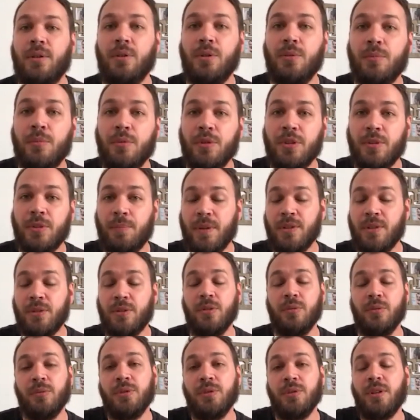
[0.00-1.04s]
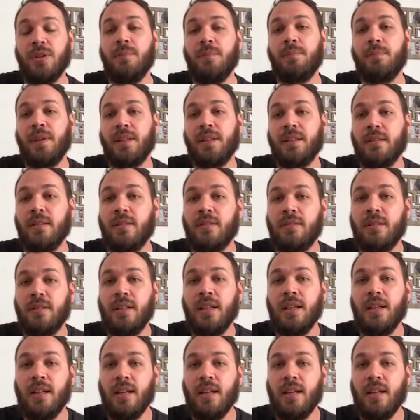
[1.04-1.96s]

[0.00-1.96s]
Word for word: le monde parce que nous sommes maintenant